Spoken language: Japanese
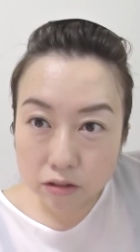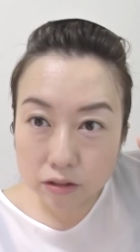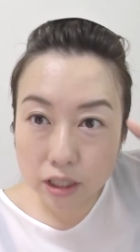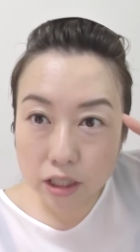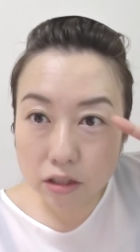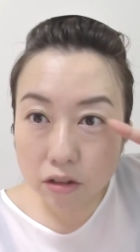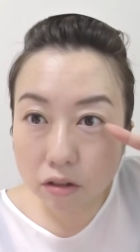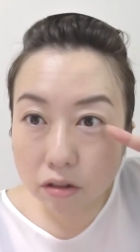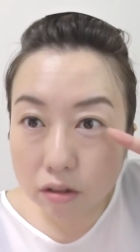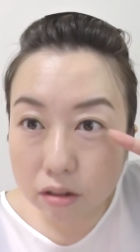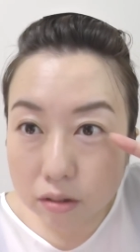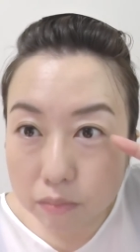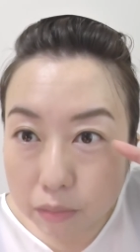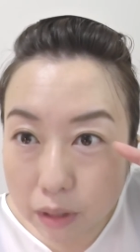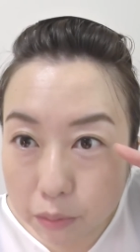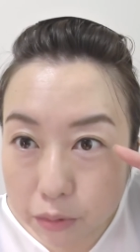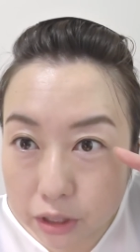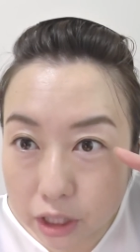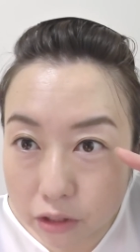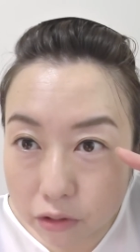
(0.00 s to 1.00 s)
上の
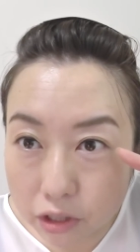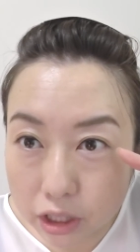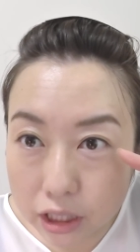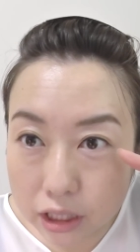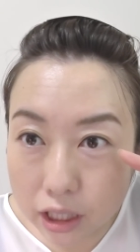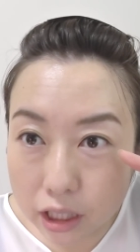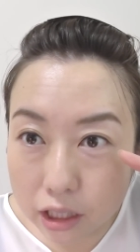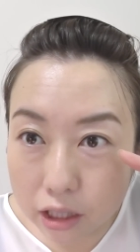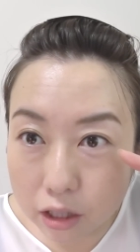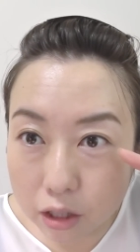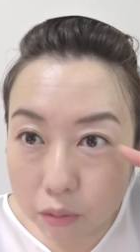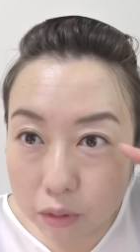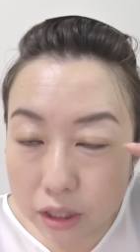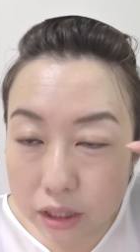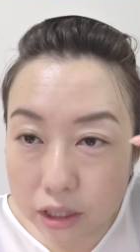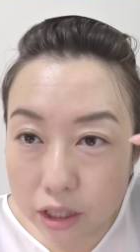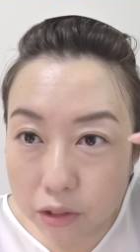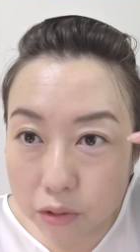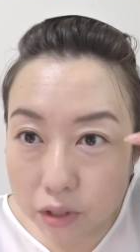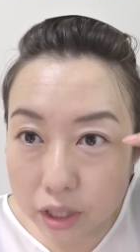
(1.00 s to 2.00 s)
まぶたのインラインが終
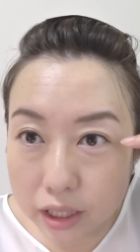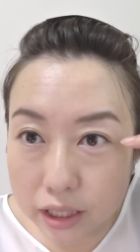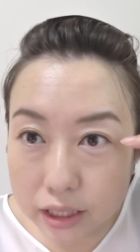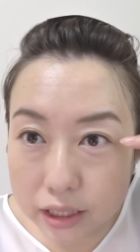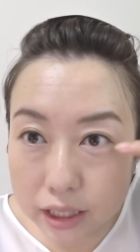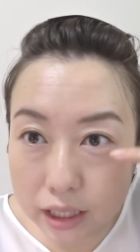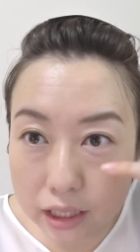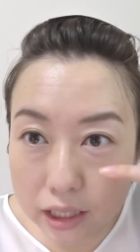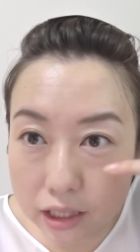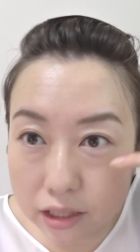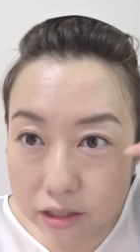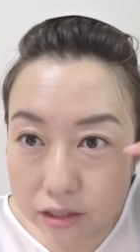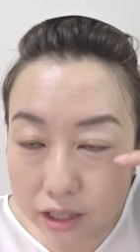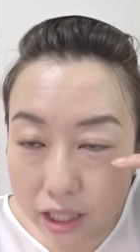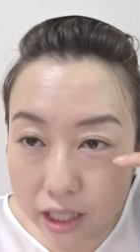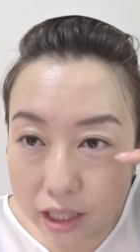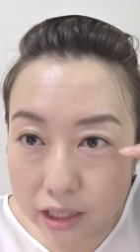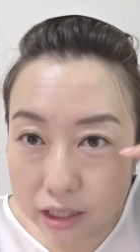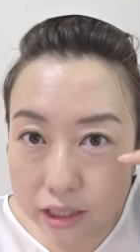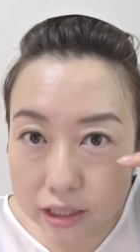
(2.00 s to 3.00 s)
わったので下です
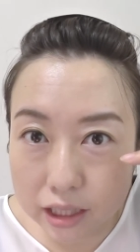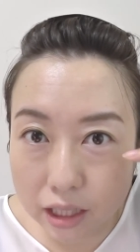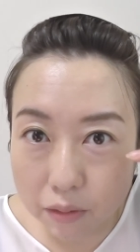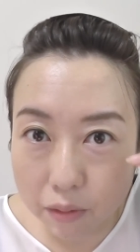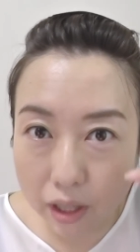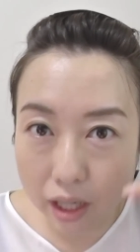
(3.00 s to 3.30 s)
ね下